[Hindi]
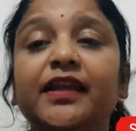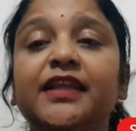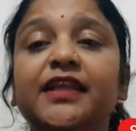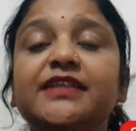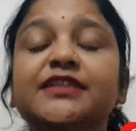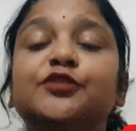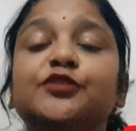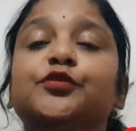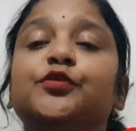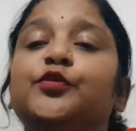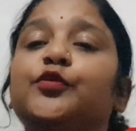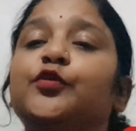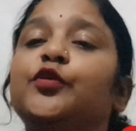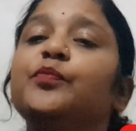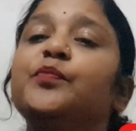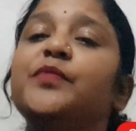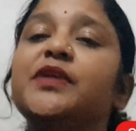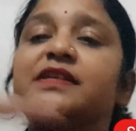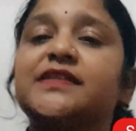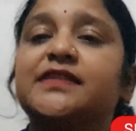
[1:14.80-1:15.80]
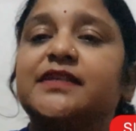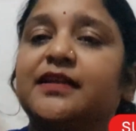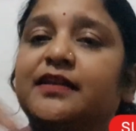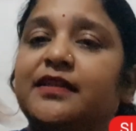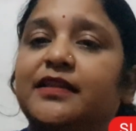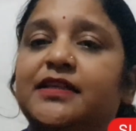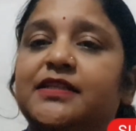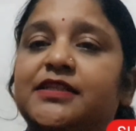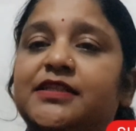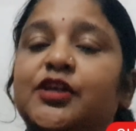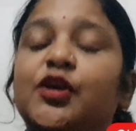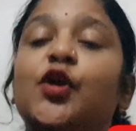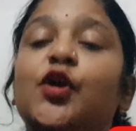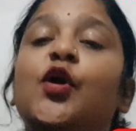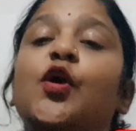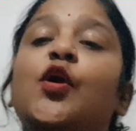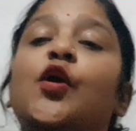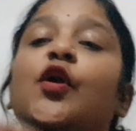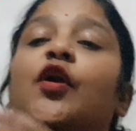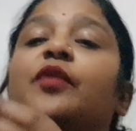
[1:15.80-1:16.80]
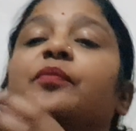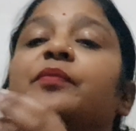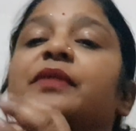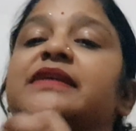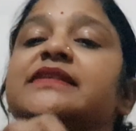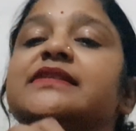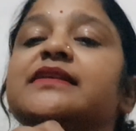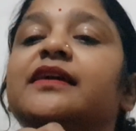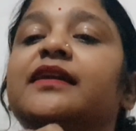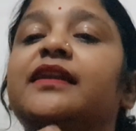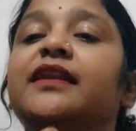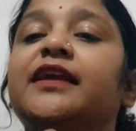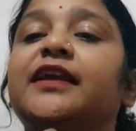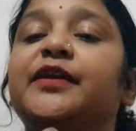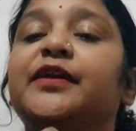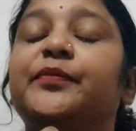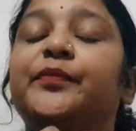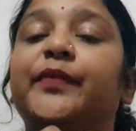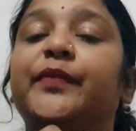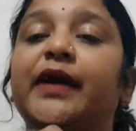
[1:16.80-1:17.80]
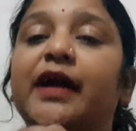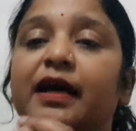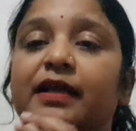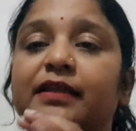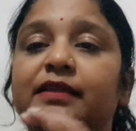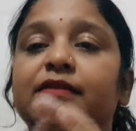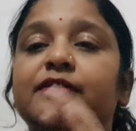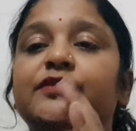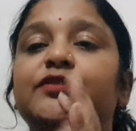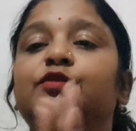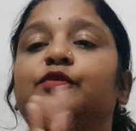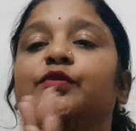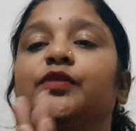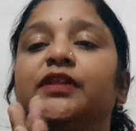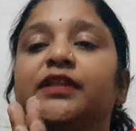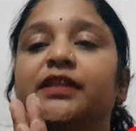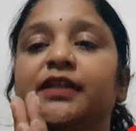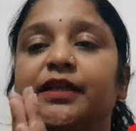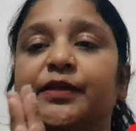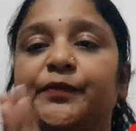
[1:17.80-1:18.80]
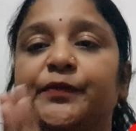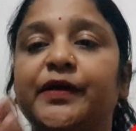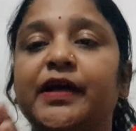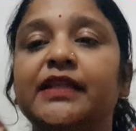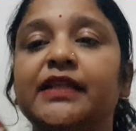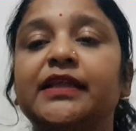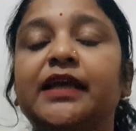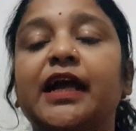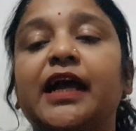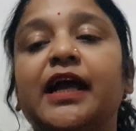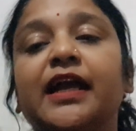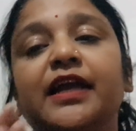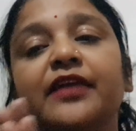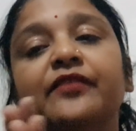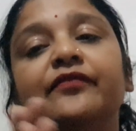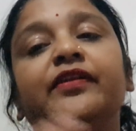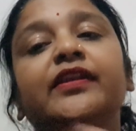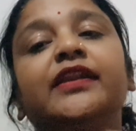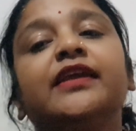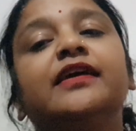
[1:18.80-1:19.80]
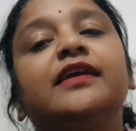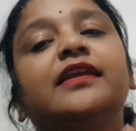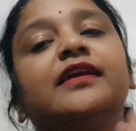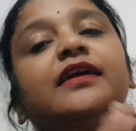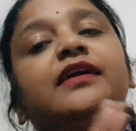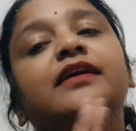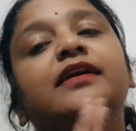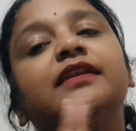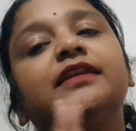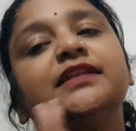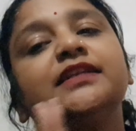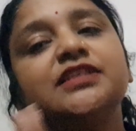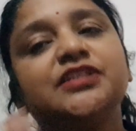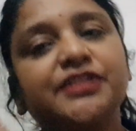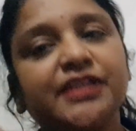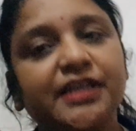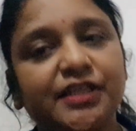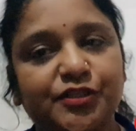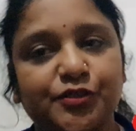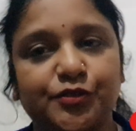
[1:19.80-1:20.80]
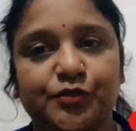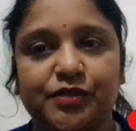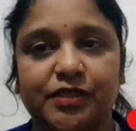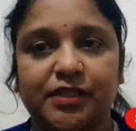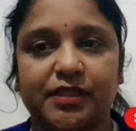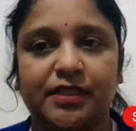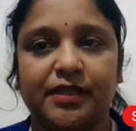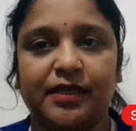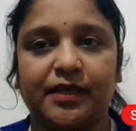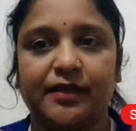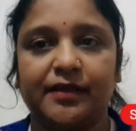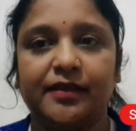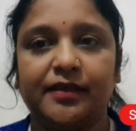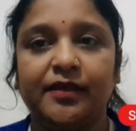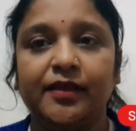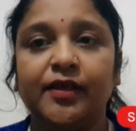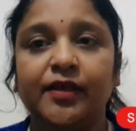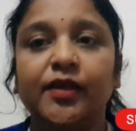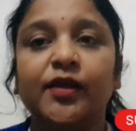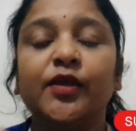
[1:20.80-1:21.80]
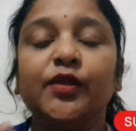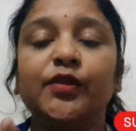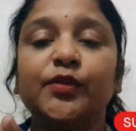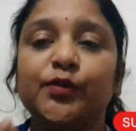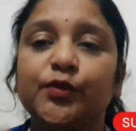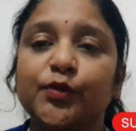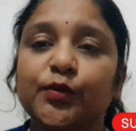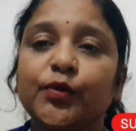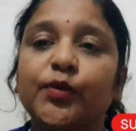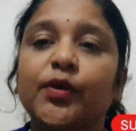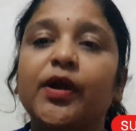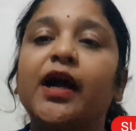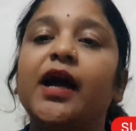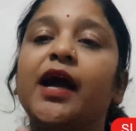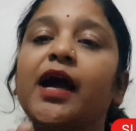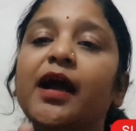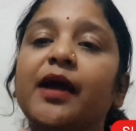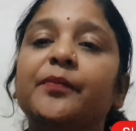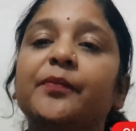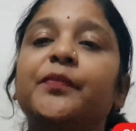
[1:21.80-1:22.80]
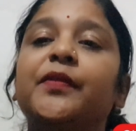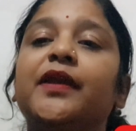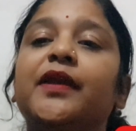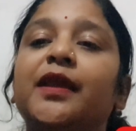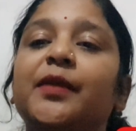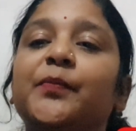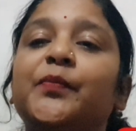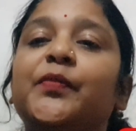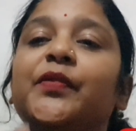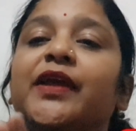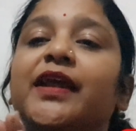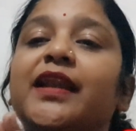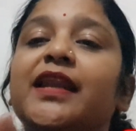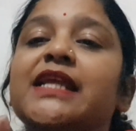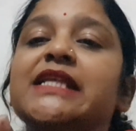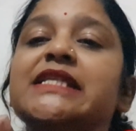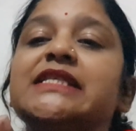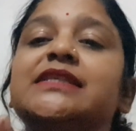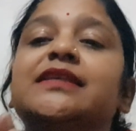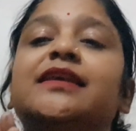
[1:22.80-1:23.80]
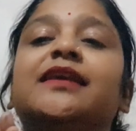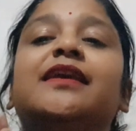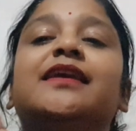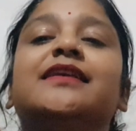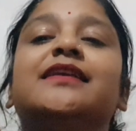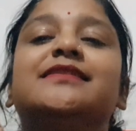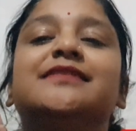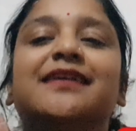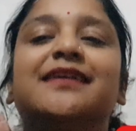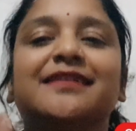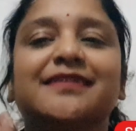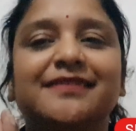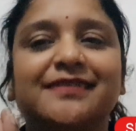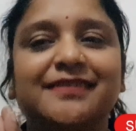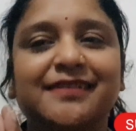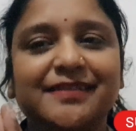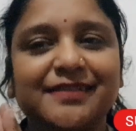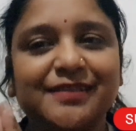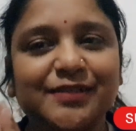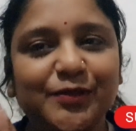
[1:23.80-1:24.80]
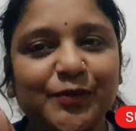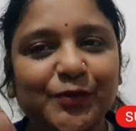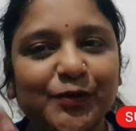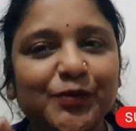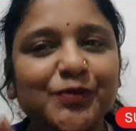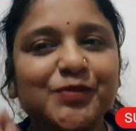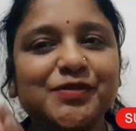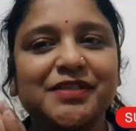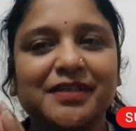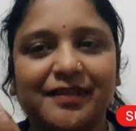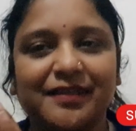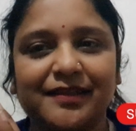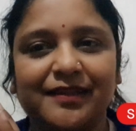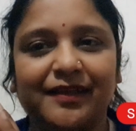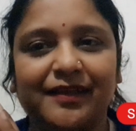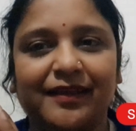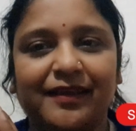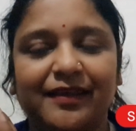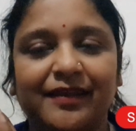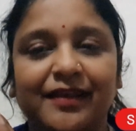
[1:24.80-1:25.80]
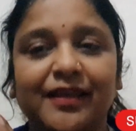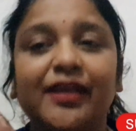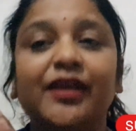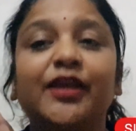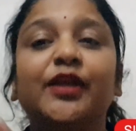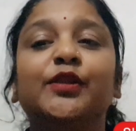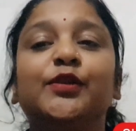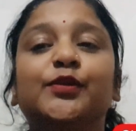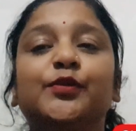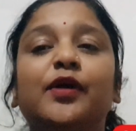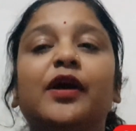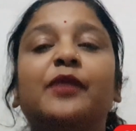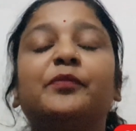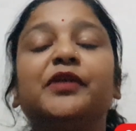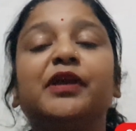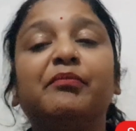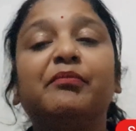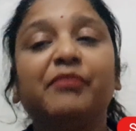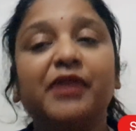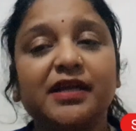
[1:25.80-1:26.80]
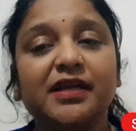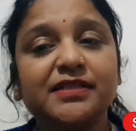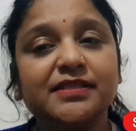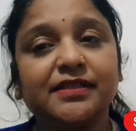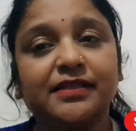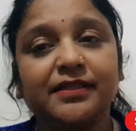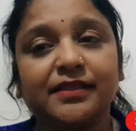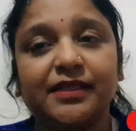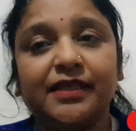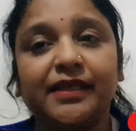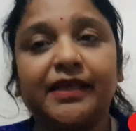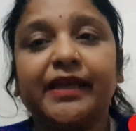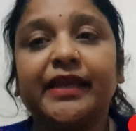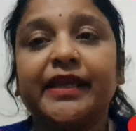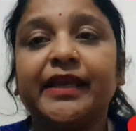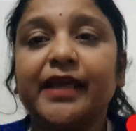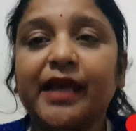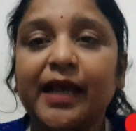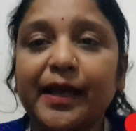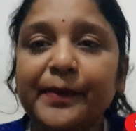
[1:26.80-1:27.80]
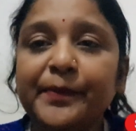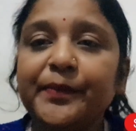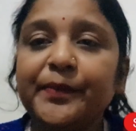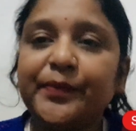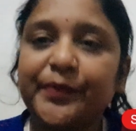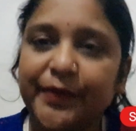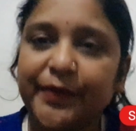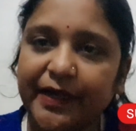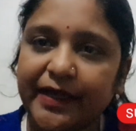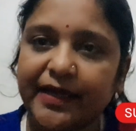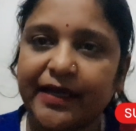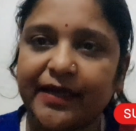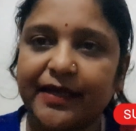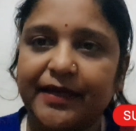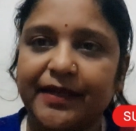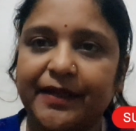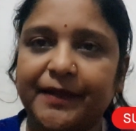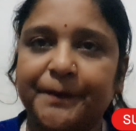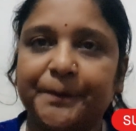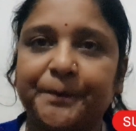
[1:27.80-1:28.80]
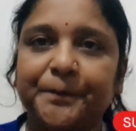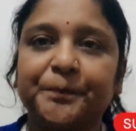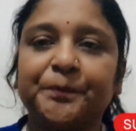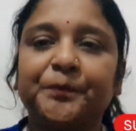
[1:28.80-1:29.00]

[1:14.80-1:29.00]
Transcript: लीजिए दोनों को मिक्स कर दीजिए और मिक्स करने के बाद थोड़ी देर बाद अगर वेनेगर का कलर चेंज हो जाता है तो आपके प्रेगनेंसी के चांसेस हो सकते हैं तो आप यह मान सकती हैं कि आप प्रेग्नेंट हैं